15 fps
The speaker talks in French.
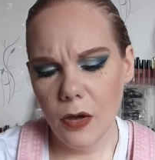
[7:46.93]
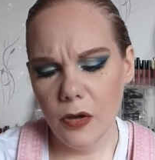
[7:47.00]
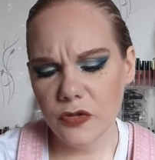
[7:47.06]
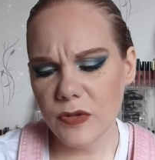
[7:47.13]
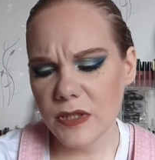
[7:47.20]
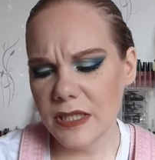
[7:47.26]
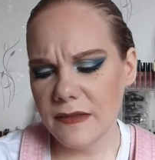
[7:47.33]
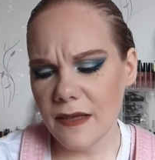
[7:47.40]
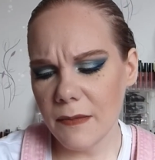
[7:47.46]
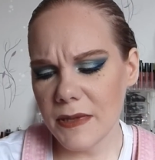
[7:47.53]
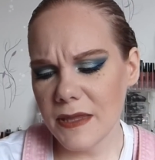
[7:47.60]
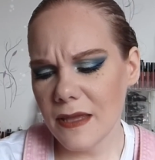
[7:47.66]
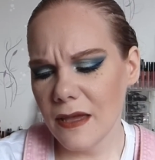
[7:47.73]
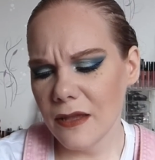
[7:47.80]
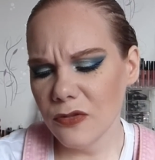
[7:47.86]
Ensuite j'ai
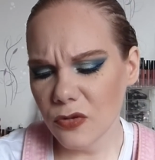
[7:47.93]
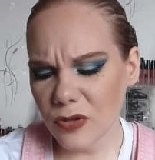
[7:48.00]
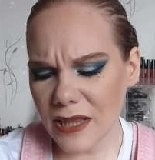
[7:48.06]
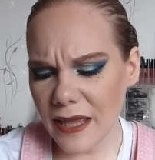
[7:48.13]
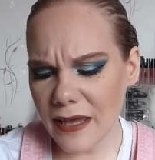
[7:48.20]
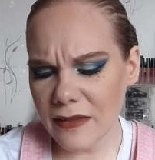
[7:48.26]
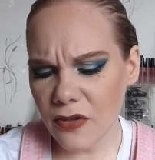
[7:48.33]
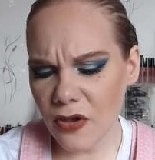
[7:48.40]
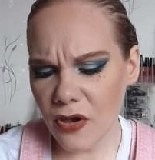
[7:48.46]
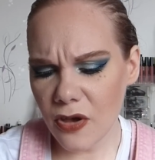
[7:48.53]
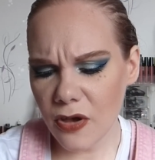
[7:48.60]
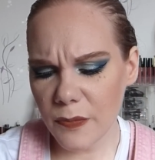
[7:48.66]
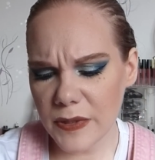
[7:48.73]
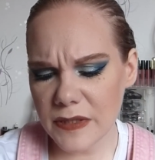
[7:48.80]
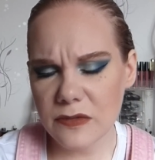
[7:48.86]
terminé un autre liner
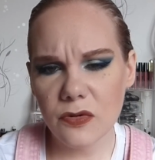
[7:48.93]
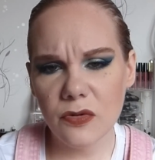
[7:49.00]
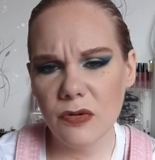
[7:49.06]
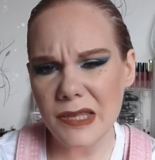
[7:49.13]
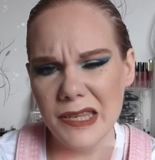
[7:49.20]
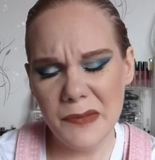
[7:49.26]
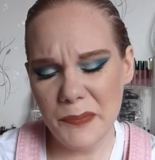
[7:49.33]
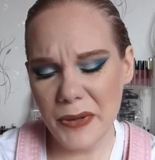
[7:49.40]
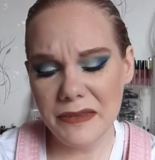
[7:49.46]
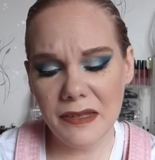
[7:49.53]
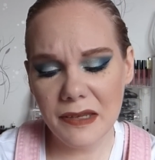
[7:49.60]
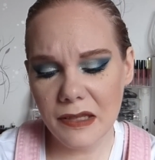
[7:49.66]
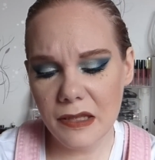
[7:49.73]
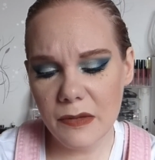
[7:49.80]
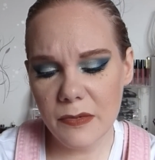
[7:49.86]
parce qu'il n'est pas
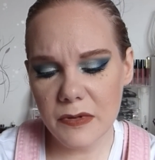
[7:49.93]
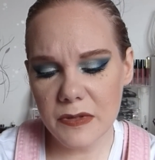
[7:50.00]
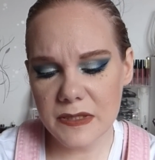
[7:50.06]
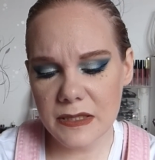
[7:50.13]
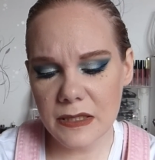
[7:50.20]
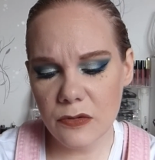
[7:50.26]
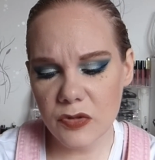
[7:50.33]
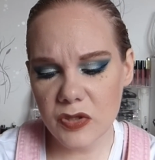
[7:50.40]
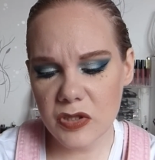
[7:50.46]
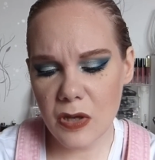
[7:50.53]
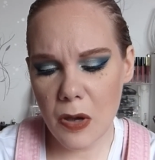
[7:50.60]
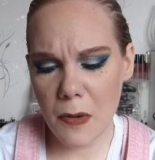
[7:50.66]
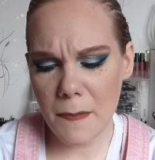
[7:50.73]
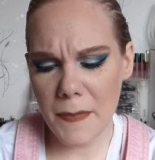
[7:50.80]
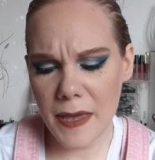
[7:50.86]
terrible. C'est le
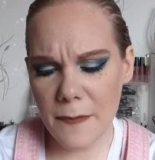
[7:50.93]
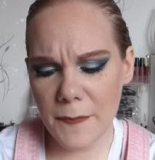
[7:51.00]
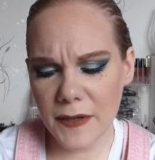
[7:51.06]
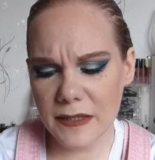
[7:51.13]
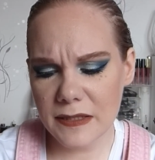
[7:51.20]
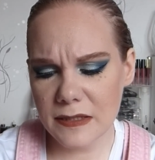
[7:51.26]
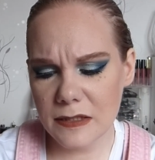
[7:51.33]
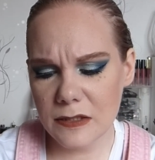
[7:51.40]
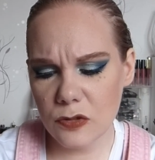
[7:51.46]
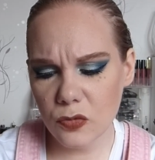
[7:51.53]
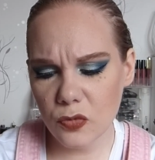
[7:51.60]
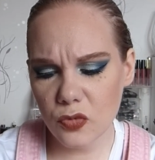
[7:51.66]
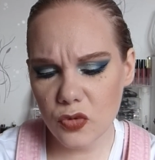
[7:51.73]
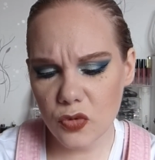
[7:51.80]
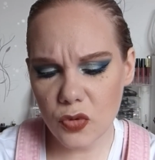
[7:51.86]
Sormet
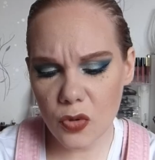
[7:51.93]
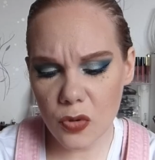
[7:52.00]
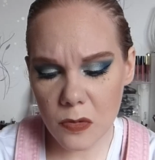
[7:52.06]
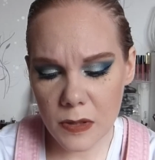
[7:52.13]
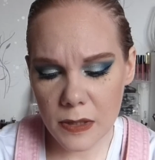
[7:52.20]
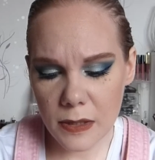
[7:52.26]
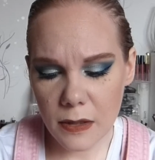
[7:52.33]
Précision Duo.